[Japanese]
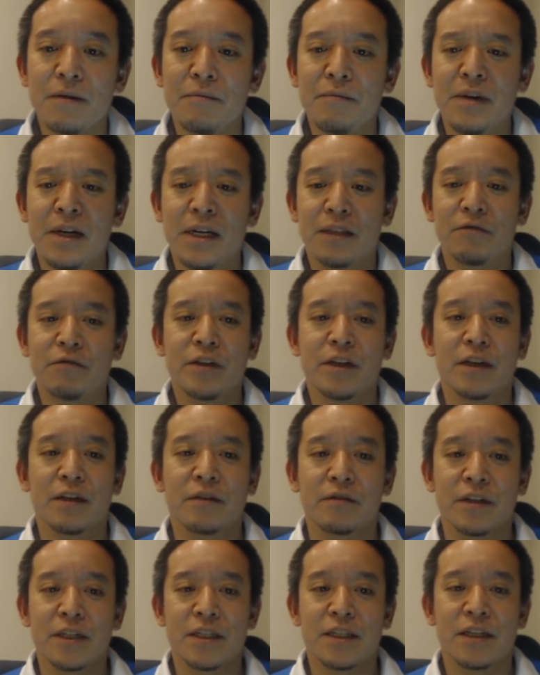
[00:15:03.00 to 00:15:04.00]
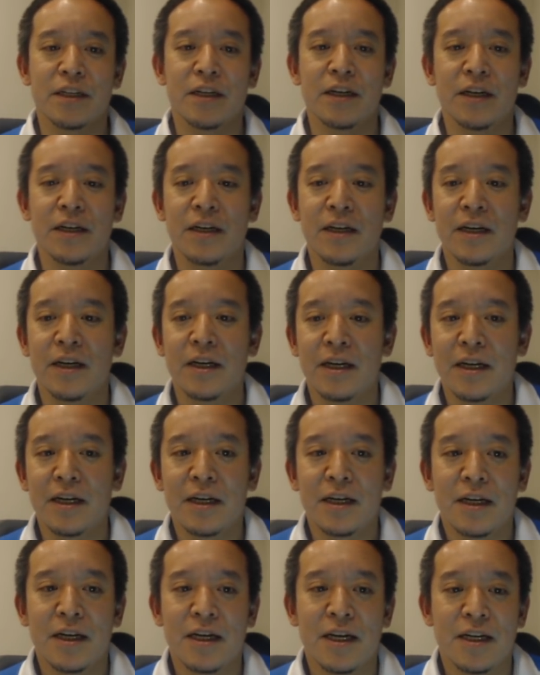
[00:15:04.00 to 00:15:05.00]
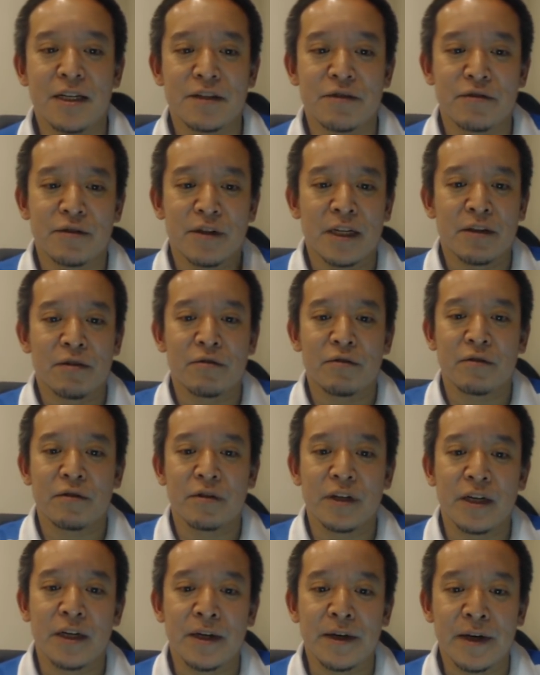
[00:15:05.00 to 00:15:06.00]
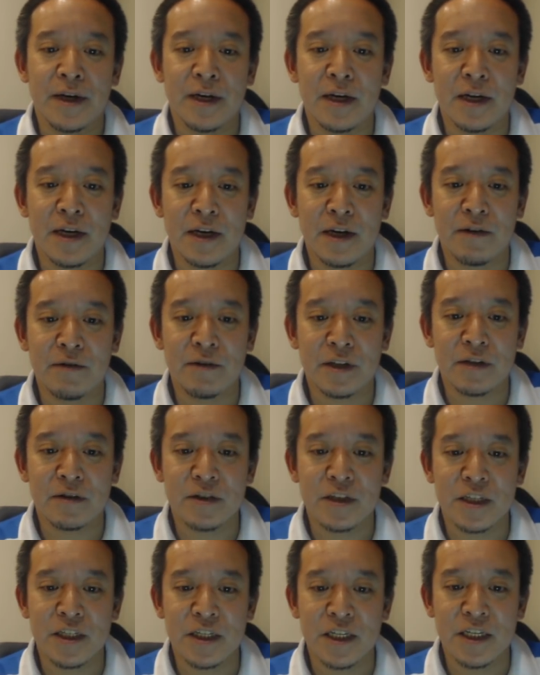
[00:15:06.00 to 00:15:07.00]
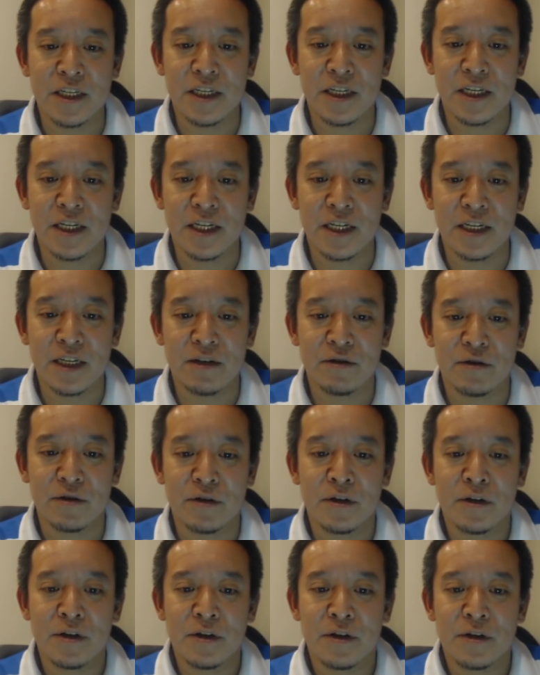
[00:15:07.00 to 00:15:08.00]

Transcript: まあ、とにかくですね、えー、そんなところで、えー、私の